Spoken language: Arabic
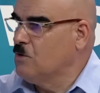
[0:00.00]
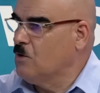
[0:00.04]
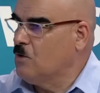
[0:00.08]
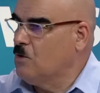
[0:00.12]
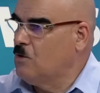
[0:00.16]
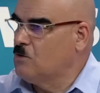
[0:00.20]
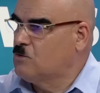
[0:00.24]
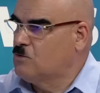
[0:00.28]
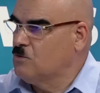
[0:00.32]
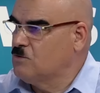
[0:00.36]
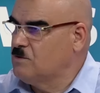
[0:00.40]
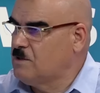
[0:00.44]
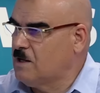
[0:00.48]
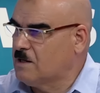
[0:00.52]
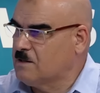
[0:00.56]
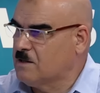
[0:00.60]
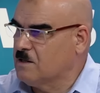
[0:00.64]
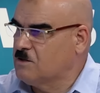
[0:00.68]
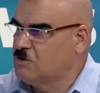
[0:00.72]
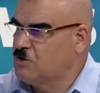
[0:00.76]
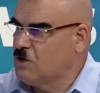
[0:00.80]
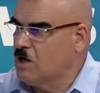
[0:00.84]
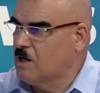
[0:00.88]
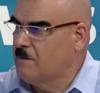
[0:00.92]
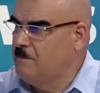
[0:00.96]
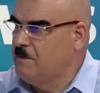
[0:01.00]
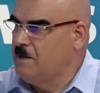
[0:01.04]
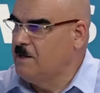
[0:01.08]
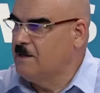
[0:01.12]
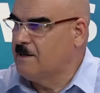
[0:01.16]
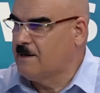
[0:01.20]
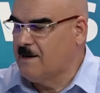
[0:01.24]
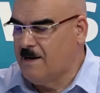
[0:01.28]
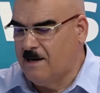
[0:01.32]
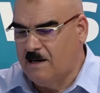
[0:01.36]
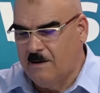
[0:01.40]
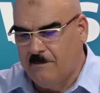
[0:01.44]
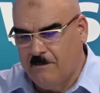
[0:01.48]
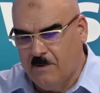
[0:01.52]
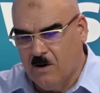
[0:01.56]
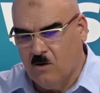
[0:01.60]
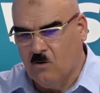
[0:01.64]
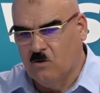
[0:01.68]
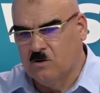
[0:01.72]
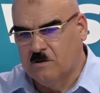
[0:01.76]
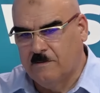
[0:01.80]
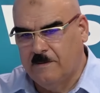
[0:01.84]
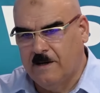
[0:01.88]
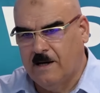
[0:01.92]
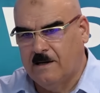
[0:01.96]
قلته دار ضجه كبيره لما
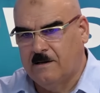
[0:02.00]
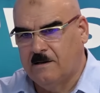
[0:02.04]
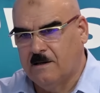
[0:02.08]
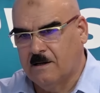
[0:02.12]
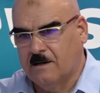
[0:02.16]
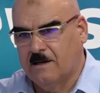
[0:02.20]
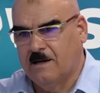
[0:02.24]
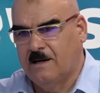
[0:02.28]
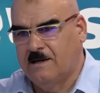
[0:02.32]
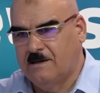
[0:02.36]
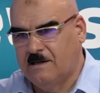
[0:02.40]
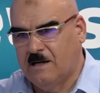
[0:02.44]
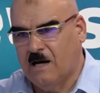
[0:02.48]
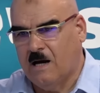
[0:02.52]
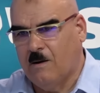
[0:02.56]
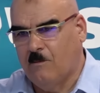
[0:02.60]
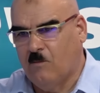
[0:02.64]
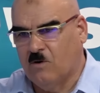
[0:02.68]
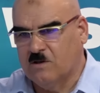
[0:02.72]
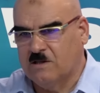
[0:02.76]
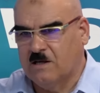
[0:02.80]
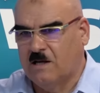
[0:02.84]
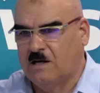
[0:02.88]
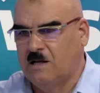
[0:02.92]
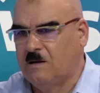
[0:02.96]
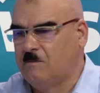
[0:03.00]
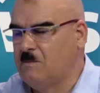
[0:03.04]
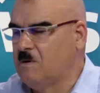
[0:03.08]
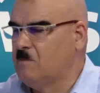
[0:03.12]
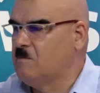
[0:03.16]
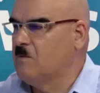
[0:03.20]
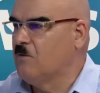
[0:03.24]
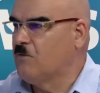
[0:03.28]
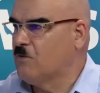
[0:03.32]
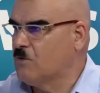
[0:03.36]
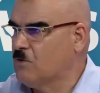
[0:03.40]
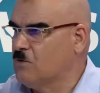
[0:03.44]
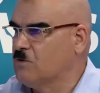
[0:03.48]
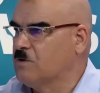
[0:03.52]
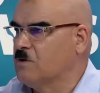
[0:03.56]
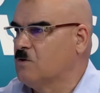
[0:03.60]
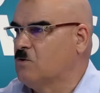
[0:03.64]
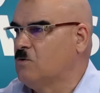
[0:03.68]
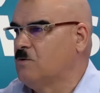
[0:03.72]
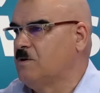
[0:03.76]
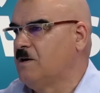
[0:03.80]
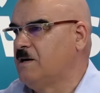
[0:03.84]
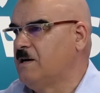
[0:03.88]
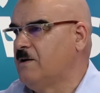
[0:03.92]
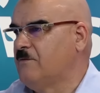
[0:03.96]
قلت بان كاين ناخب وطني من المفروض
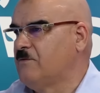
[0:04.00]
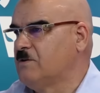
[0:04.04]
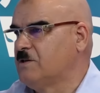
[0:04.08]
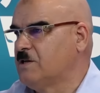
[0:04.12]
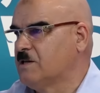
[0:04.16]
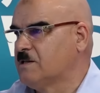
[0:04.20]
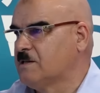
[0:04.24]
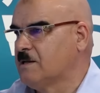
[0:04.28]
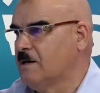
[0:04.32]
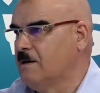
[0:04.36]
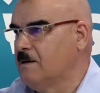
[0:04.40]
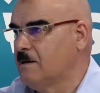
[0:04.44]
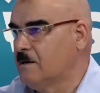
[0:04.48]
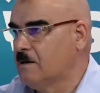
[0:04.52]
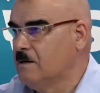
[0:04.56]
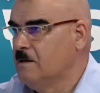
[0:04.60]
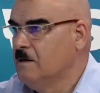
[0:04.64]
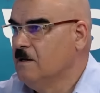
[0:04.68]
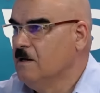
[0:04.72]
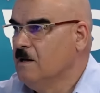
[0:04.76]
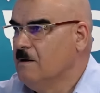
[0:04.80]
يكون هنا في الجزائر